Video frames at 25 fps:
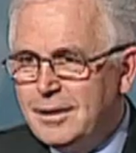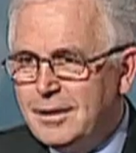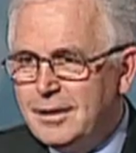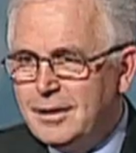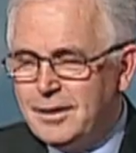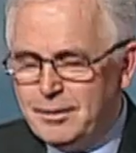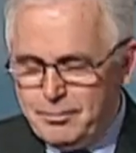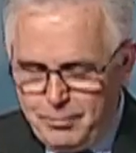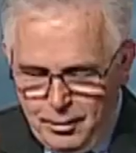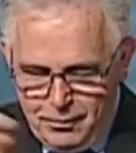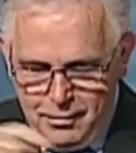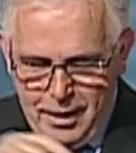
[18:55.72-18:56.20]

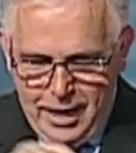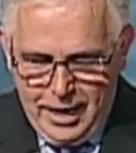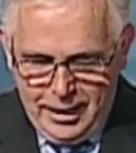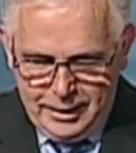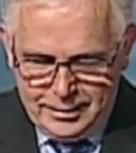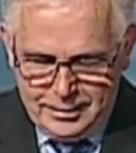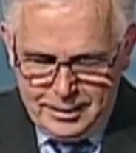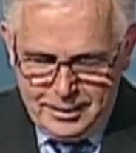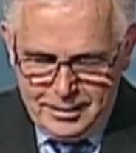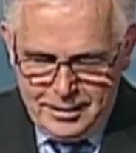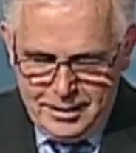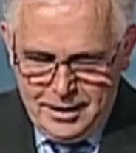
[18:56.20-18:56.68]

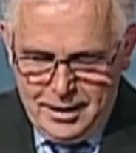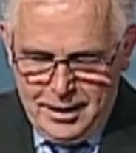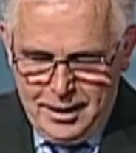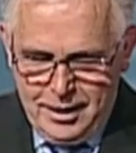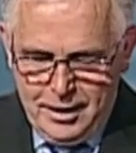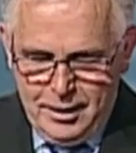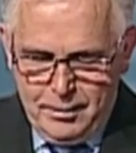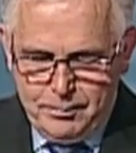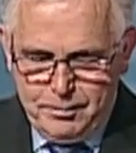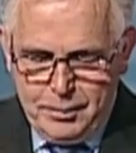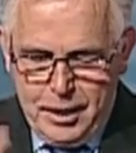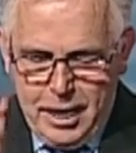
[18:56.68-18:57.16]
Бывает.
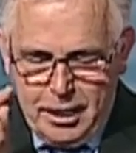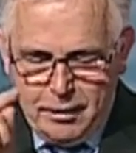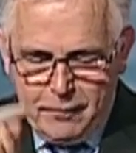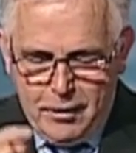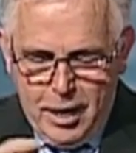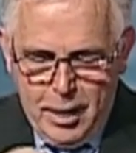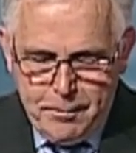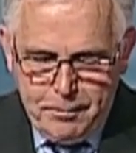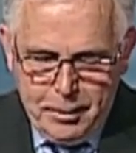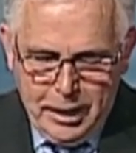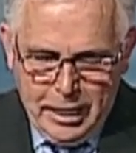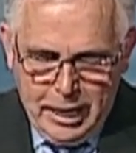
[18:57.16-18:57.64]

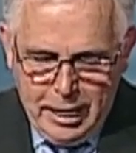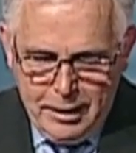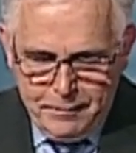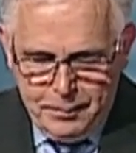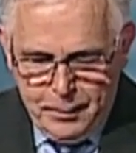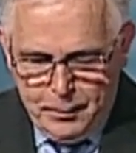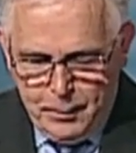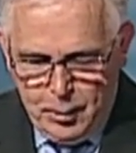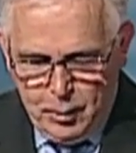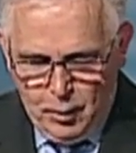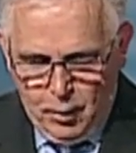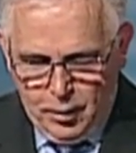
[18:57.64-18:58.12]
Первое
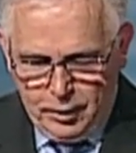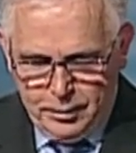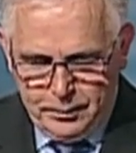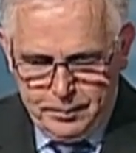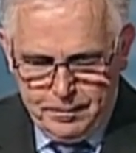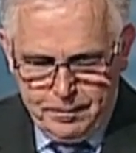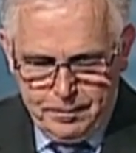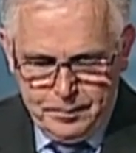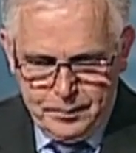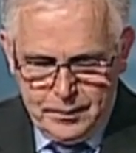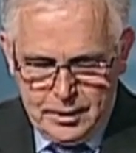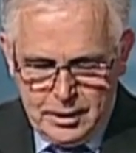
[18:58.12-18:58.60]
Паралипоменон,
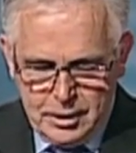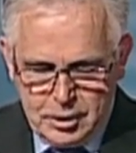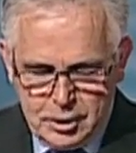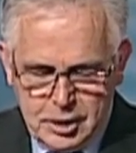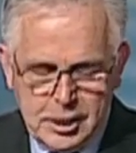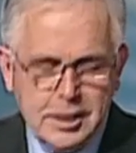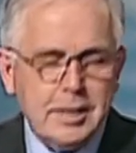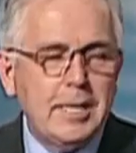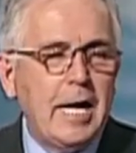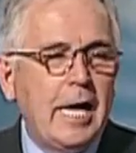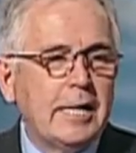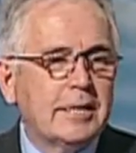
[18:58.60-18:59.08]

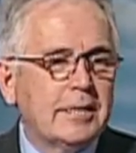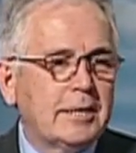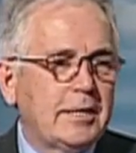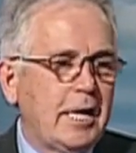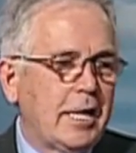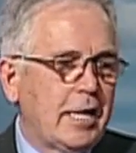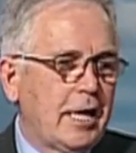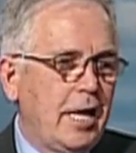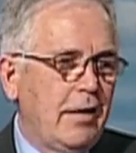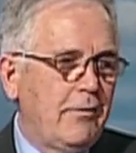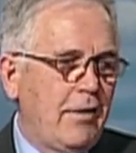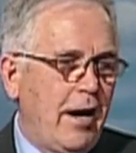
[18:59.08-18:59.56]
16
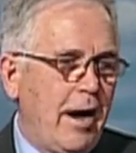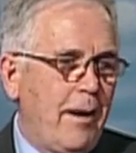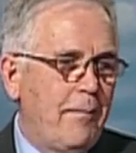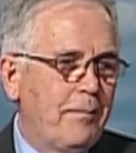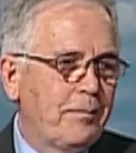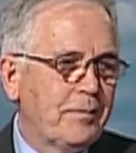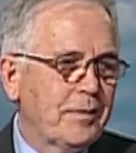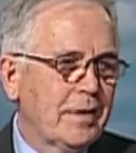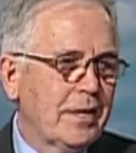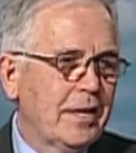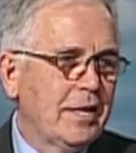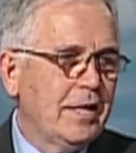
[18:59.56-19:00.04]

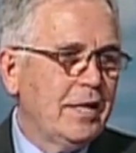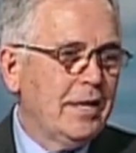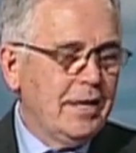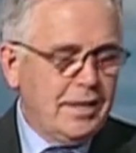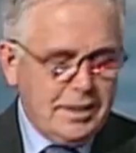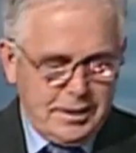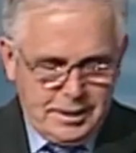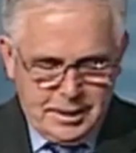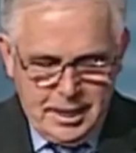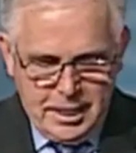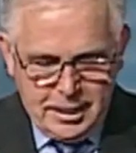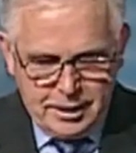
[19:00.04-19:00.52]
глава,
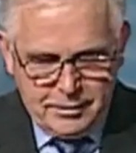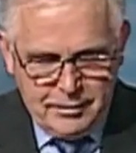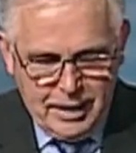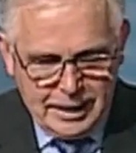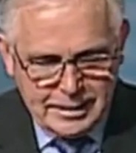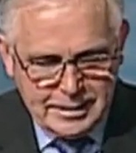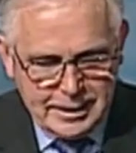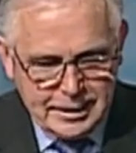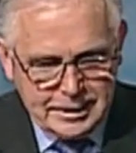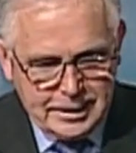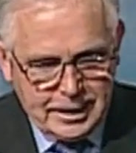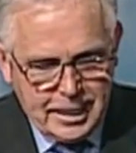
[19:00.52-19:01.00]
стих
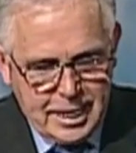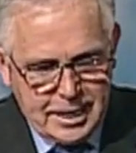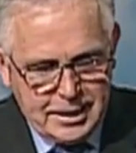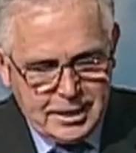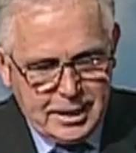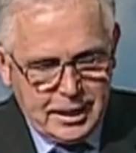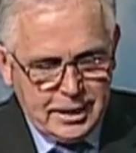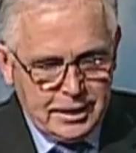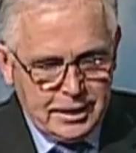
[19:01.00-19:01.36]
23 и